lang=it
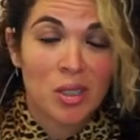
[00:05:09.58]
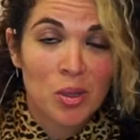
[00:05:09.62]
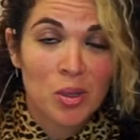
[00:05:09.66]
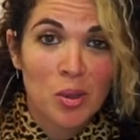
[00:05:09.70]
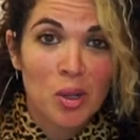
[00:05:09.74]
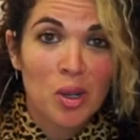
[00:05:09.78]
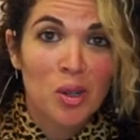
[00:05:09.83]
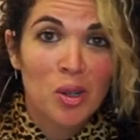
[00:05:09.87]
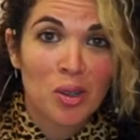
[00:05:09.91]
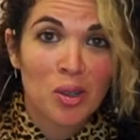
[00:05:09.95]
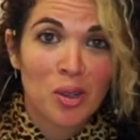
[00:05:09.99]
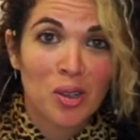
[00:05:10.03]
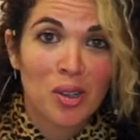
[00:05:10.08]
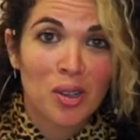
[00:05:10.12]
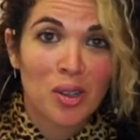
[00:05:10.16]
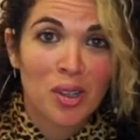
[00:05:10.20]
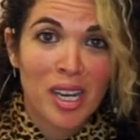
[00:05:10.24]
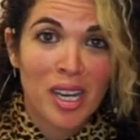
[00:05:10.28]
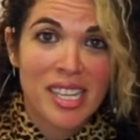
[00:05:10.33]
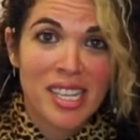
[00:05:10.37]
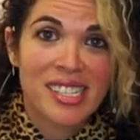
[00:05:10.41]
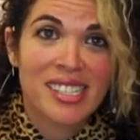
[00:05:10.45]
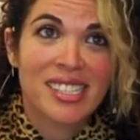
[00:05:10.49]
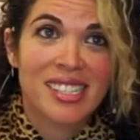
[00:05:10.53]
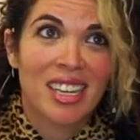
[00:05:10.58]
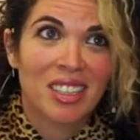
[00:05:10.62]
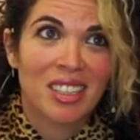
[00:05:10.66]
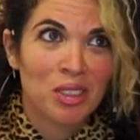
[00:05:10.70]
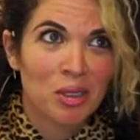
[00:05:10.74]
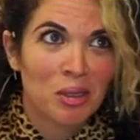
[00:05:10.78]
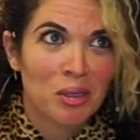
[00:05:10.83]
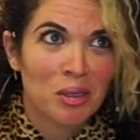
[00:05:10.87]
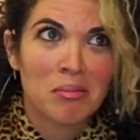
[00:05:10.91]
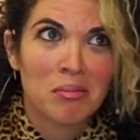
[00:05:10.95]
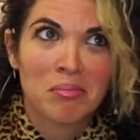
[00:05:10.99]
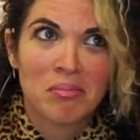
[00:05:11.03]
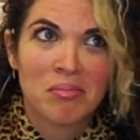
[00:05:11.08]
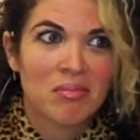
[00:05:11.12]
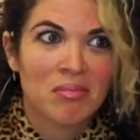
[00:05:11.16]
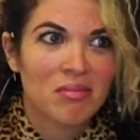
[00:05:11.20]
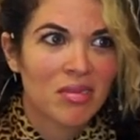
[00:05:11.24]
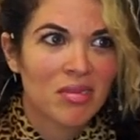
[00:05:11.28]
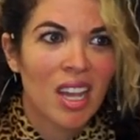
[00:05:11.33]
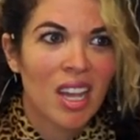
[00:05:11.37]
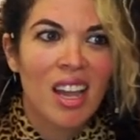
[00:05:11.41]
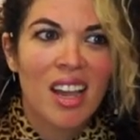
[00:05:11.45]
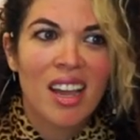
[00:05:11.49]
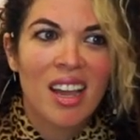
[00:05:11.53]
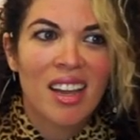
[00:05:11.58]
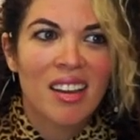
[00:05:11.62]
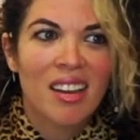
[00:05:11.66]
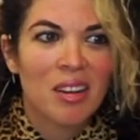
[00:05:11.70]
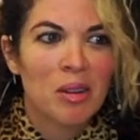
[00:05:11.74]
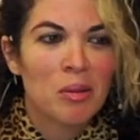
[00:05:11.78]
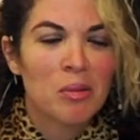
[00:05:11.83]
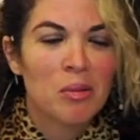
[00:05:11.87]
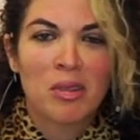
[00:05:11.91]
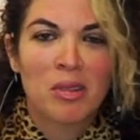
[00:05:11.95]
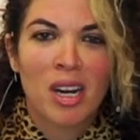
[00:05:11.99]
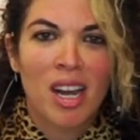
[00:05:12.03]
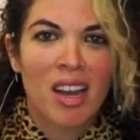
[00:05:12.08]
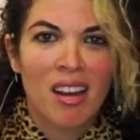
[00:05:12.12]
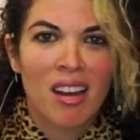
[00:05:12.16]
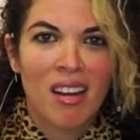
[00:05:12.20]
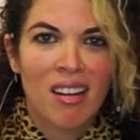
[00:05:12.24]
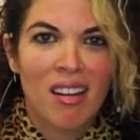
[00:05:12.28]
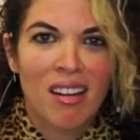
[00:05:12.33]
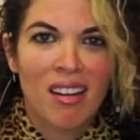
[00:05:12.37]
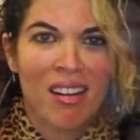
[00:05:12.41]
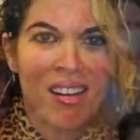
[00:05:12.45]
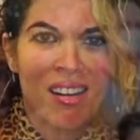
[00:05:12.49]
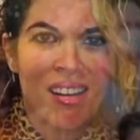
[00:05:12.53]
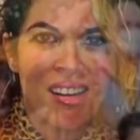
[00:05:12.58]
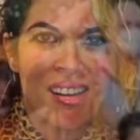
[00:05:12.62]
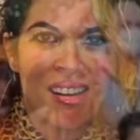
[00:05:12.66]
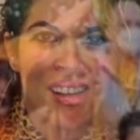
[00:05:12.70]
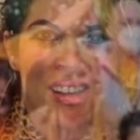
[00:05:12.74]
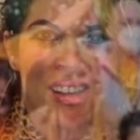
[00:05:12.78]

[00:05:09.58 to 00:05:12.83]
Quello è stato una